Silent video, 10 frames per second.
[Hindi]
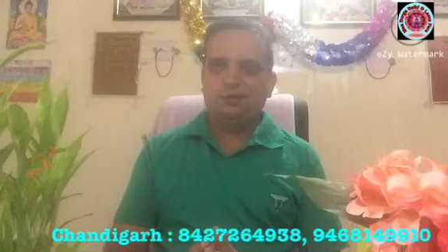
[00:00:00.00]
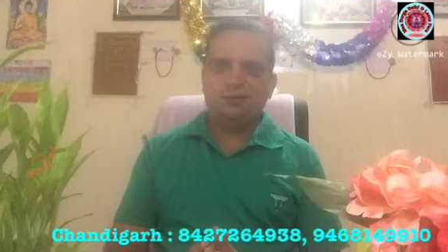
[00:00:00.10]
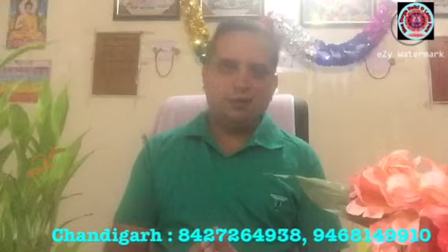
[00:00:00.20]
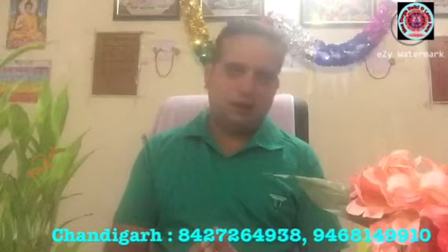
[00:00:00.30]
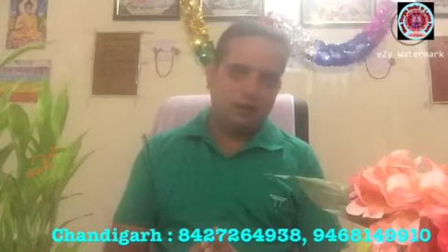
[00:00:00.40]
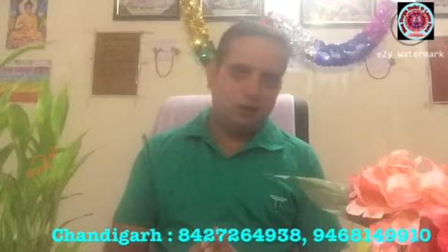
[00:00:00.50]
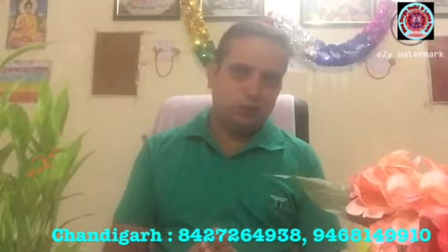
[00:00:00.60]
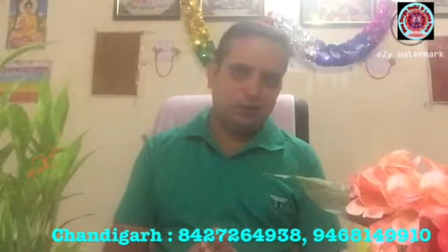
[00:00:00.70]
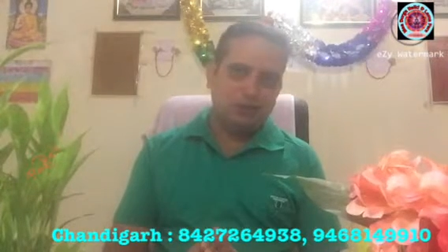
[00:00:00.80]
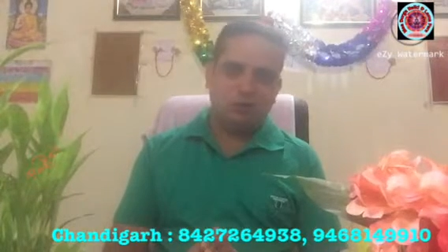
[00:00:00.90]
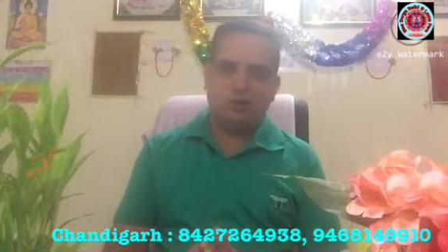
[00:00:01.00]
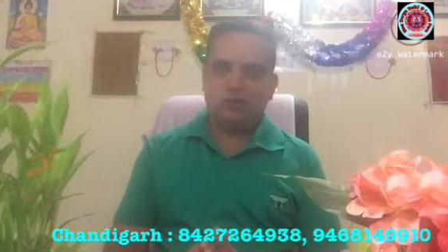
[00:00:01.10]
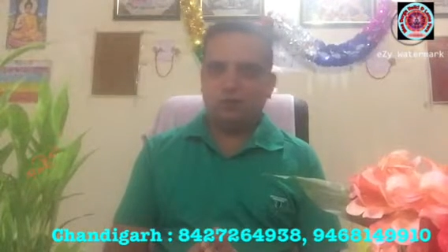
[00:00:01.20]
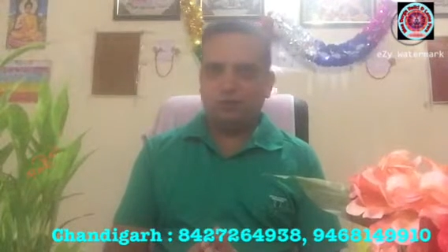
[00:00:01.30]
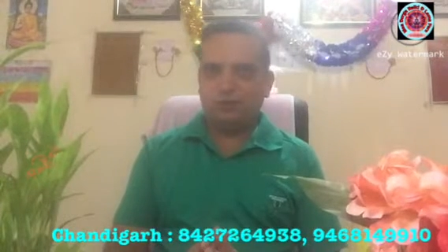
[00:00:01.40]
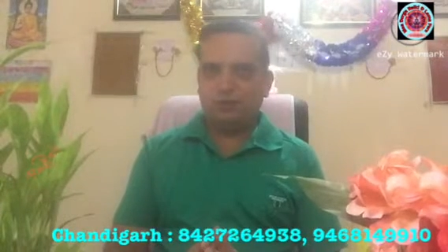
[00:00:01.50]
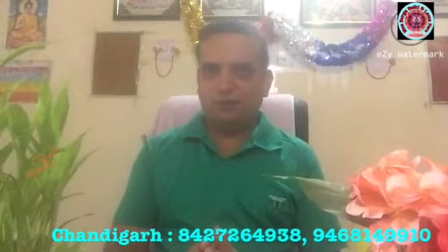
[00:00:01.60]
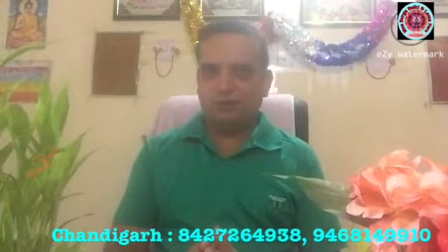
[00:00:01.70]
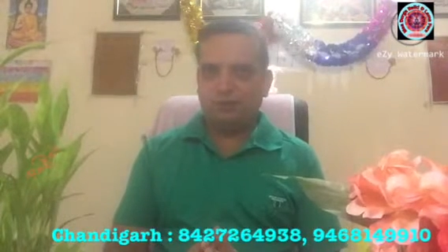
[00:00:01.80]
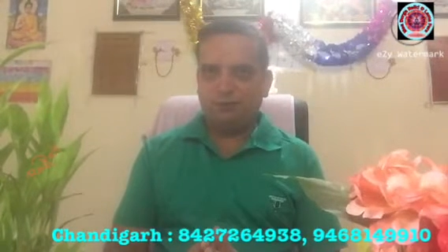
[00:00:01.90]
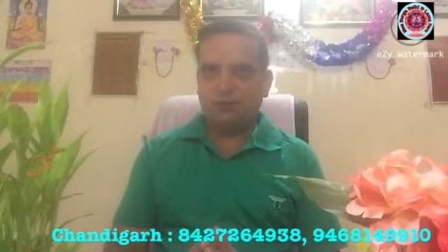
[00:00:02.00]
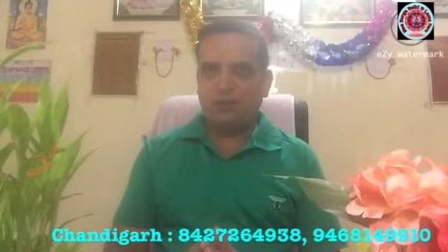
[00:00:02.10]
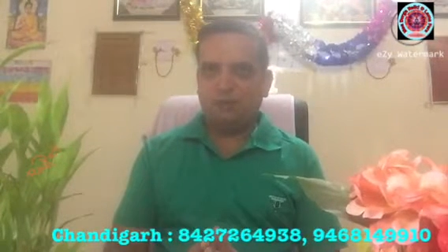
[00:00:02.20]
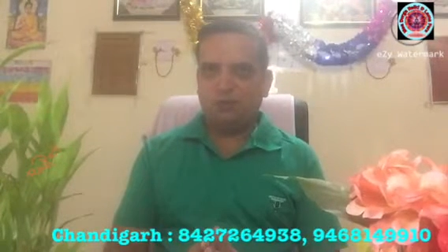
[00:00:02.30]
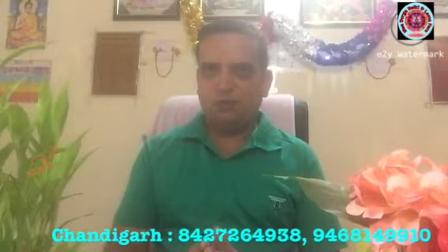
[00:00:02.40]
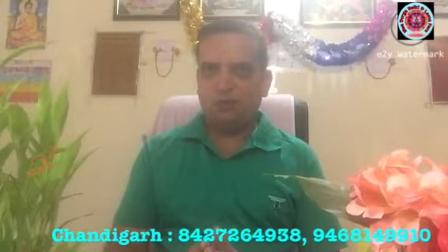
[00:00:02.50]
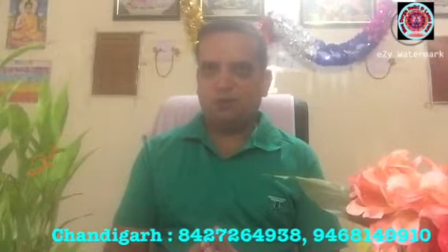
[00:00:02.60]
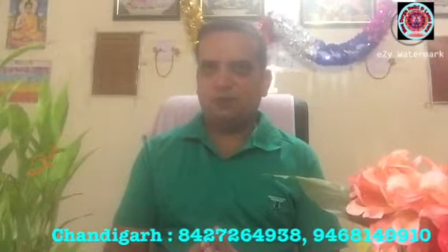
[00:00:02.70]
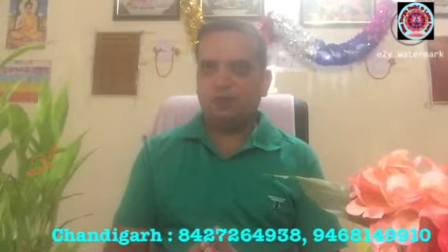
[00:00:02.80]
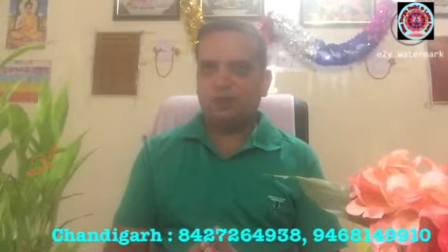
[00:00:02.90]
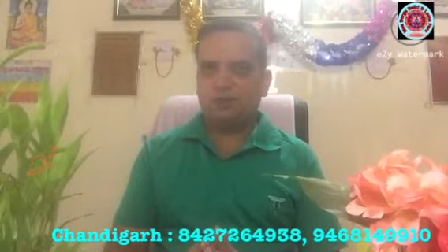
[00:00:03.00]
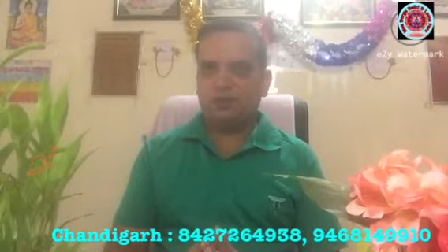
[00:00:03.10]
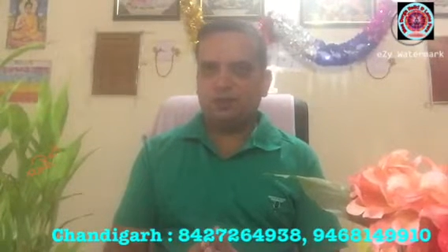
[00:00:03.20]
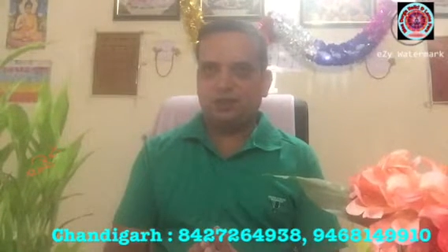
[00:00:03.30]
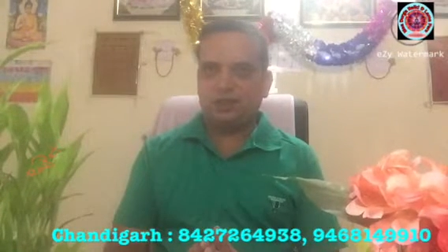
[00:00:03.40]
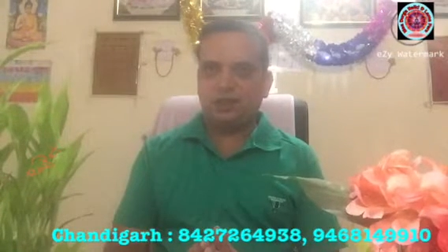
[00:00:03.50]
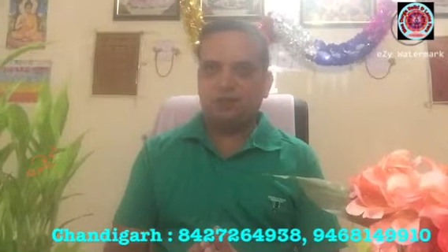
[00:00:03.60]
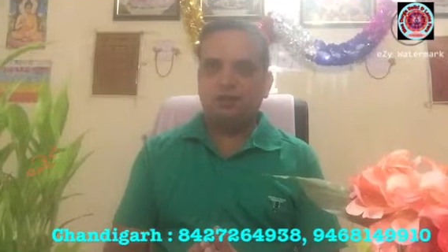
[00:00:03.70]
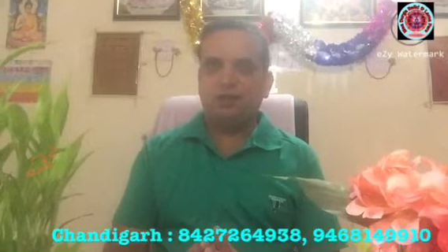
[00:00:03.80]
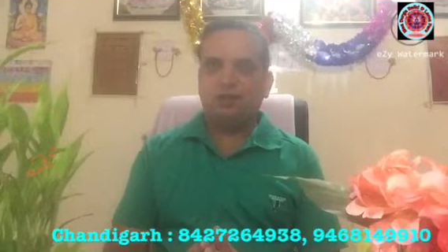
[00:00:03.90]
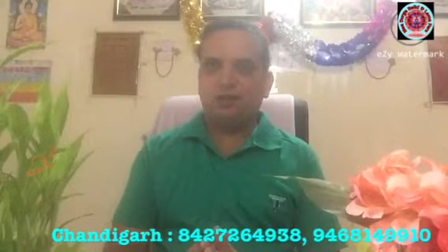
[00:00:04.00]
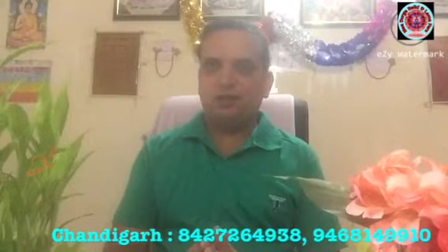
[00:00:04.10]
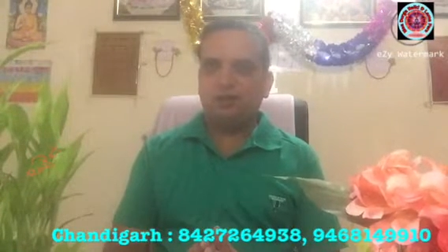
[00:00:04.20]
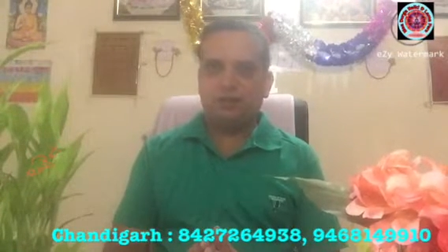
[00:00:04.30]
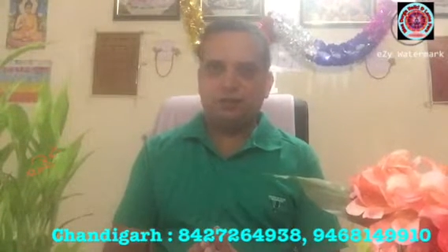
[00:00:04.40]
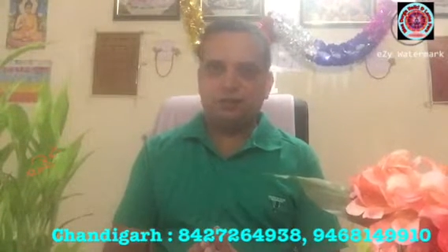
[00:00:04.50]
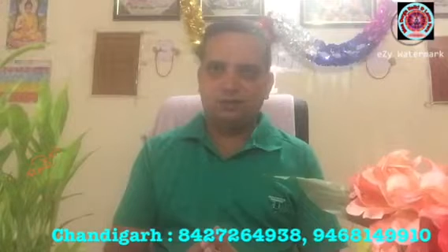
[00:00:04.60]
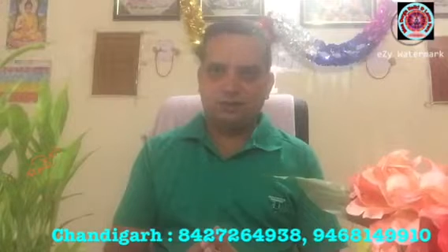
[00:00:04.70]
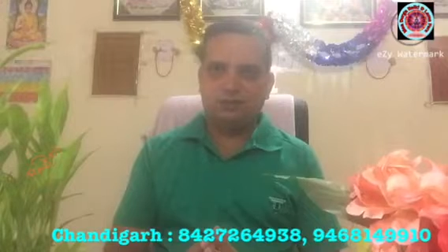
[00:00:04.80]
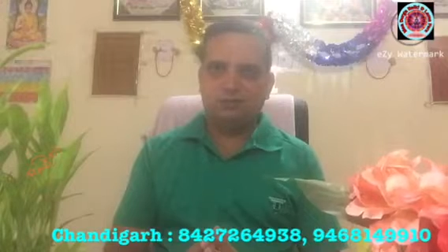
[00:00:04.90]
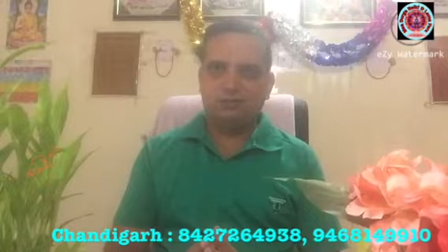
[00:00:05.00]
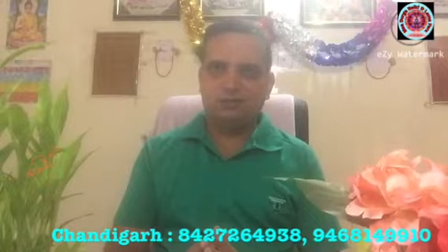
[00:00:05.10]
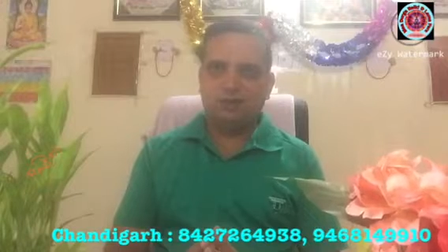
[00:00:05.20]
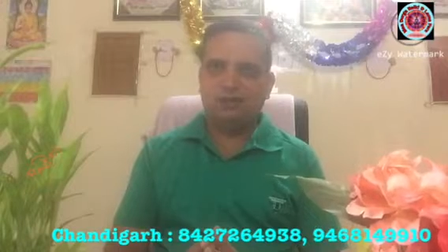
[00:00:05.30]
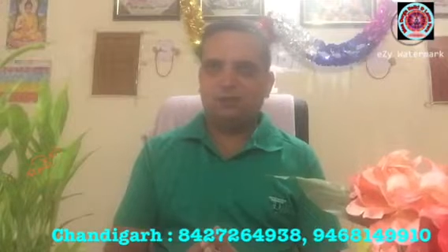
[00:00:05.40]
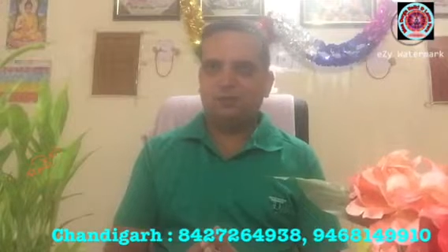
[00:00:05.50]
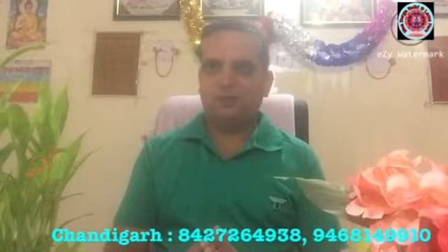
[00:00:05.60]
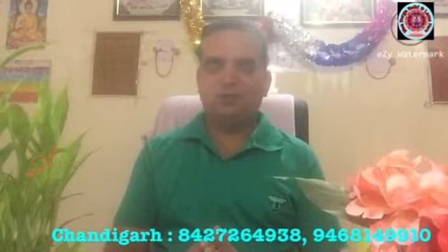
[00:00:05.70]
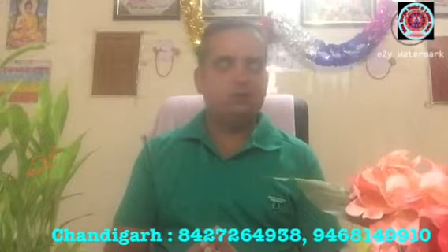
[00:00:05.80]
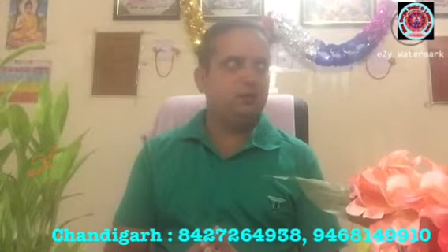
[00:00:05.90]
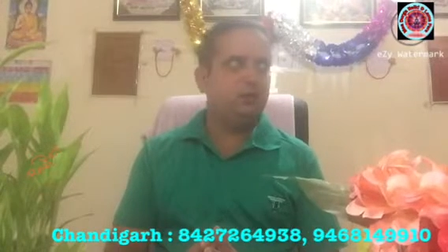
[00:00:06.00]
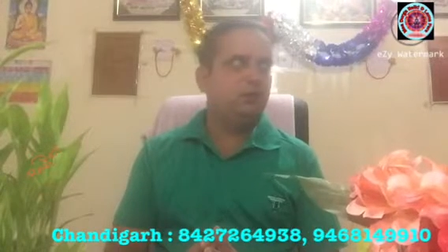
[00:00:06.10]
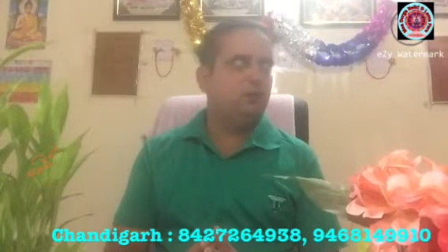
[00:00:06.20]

हमारा एक चैनल और है क्योंकि मैं एक मीडिया प्रोफेशनल में काम करते हैं हरियाणा हलचल के नाम से वो भी